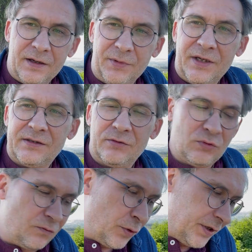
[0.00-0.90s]
Имеется в
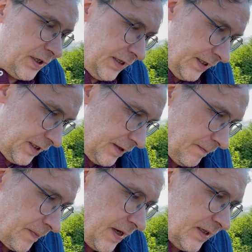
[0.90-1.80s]
виду войны Лиги.
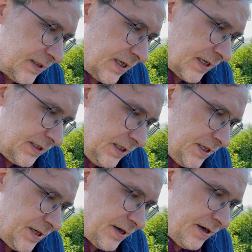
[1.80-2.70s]

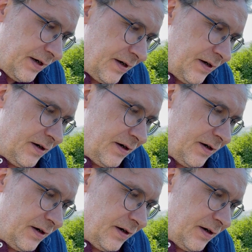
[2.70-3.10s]
Сардиния